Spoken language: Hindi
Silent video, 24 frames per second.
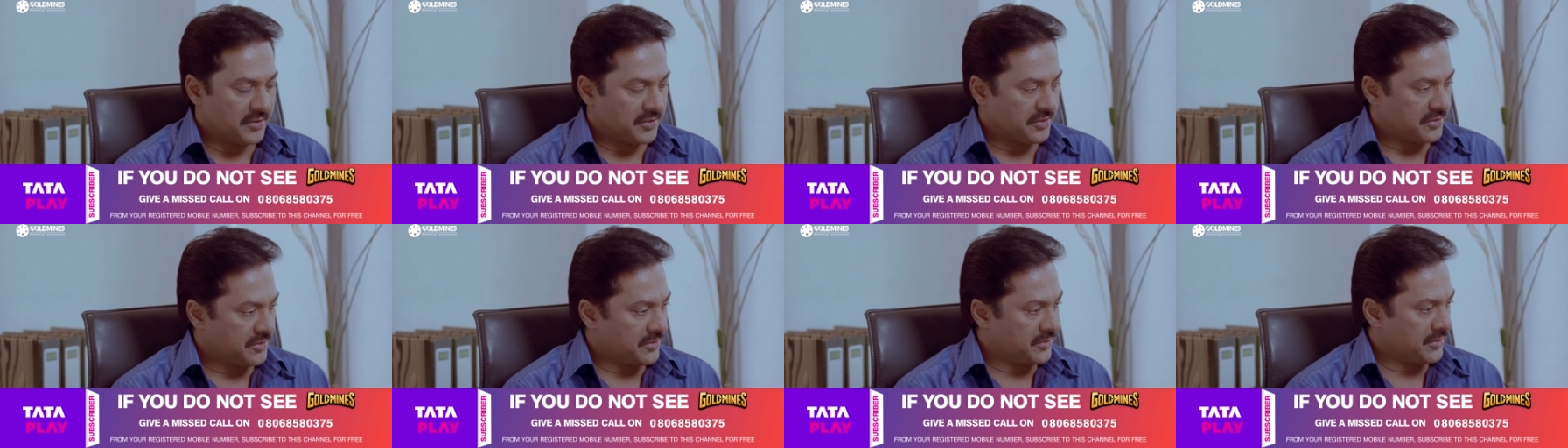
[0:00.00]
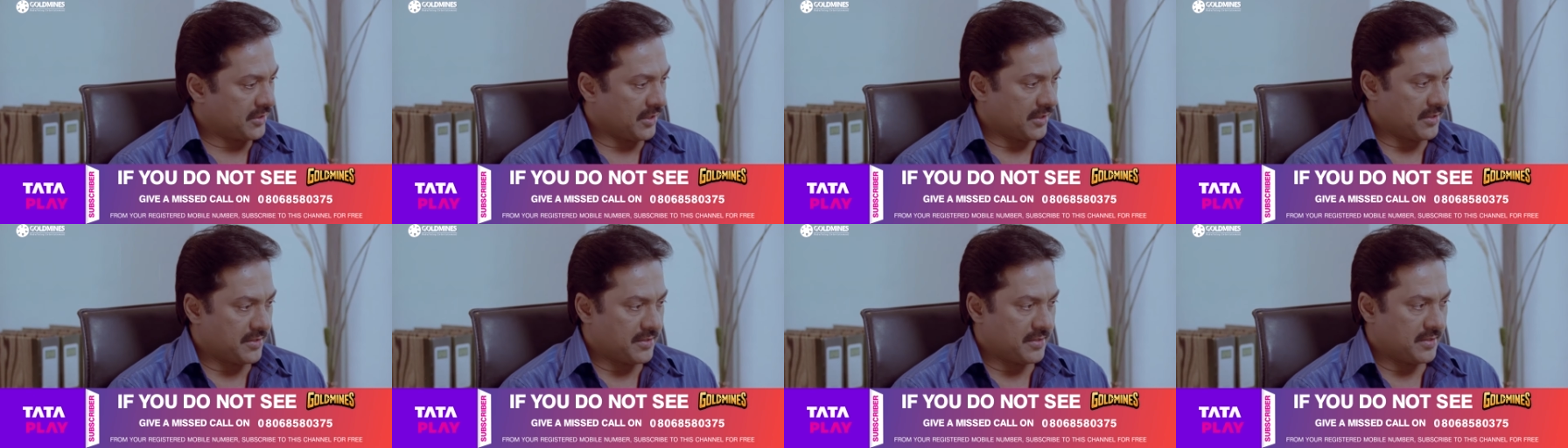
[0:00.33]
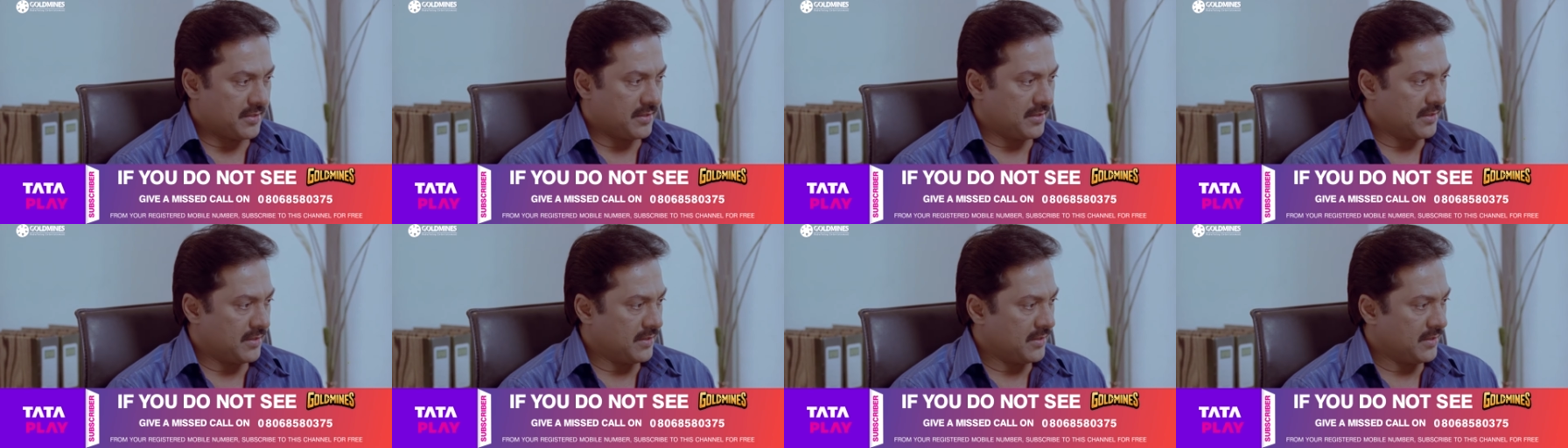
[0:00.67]
ओह नो
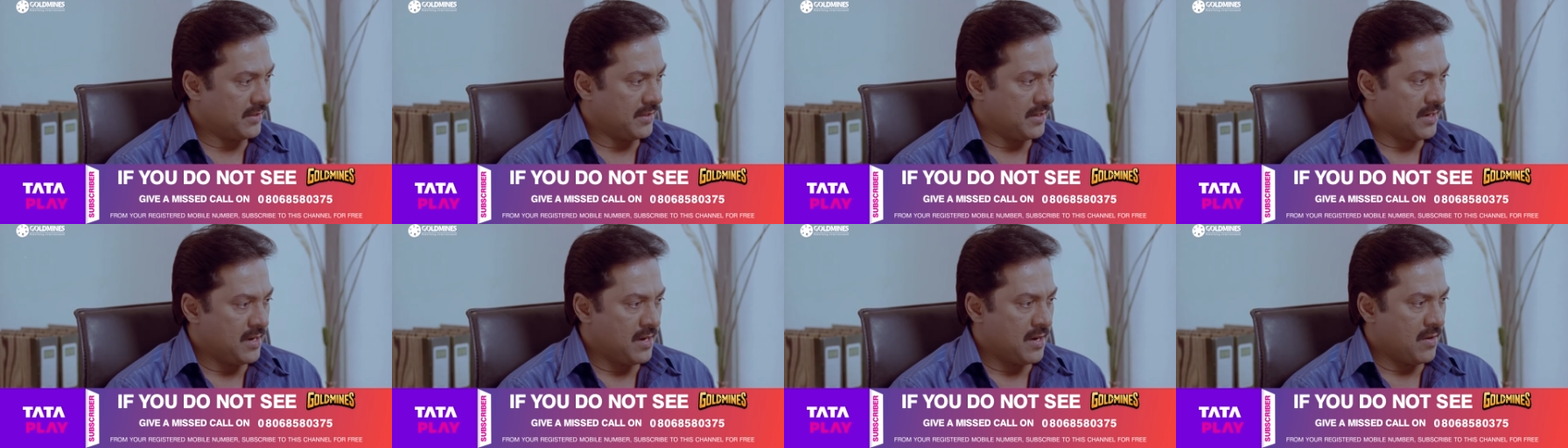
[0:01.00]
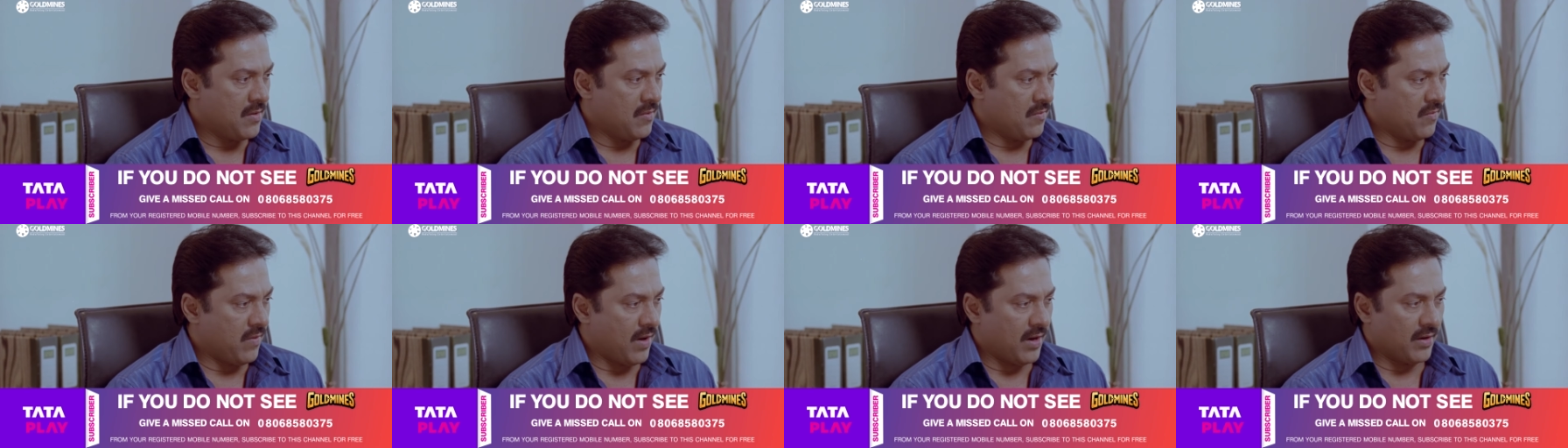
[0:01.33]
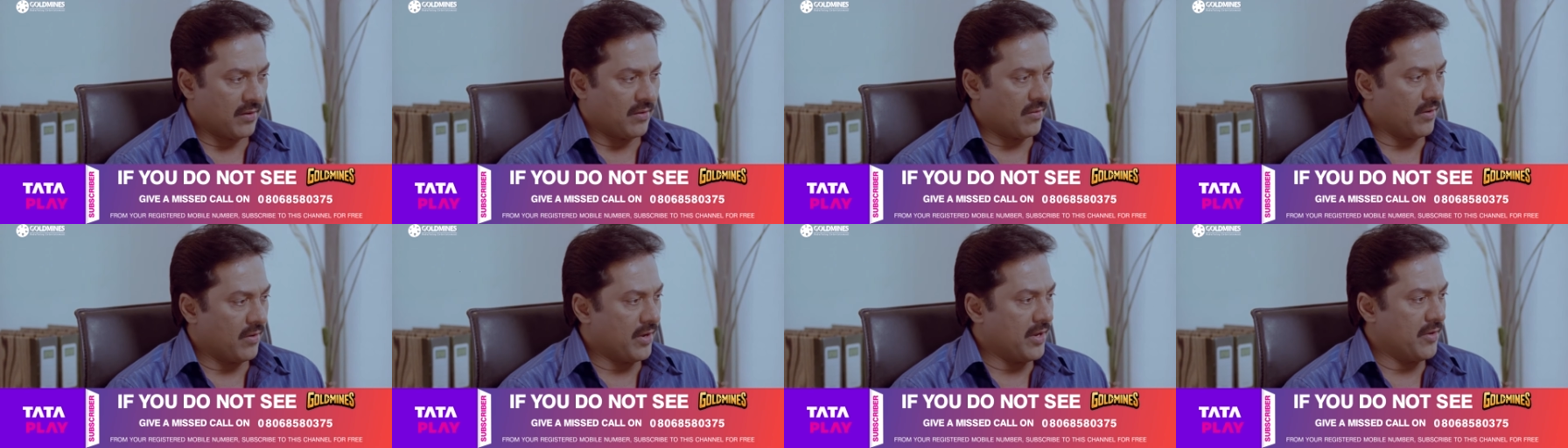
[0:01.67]

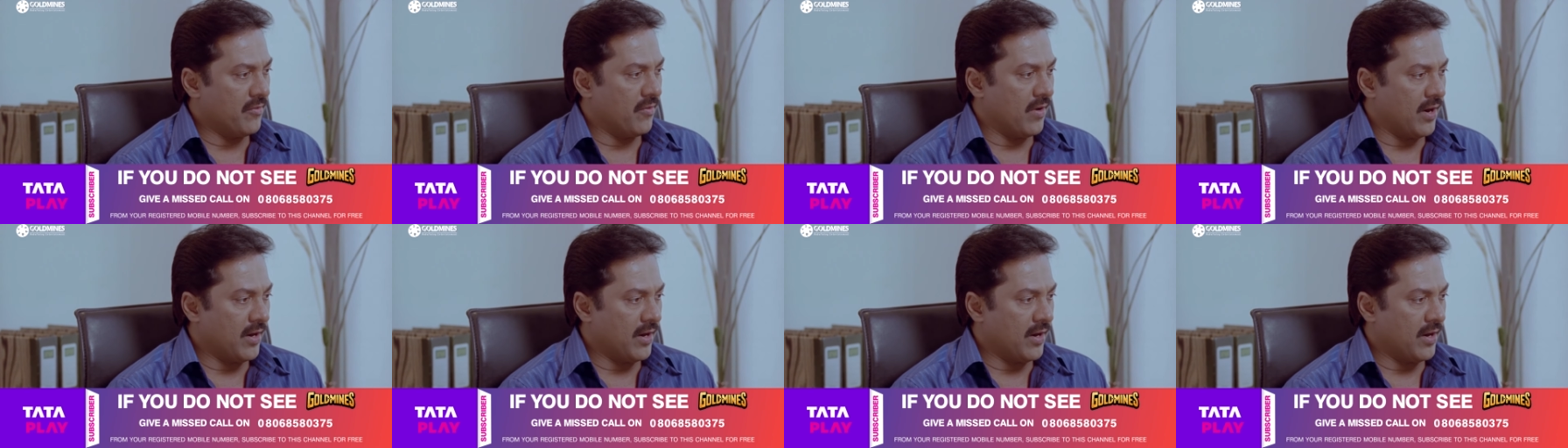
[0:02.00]
अपनी कमरे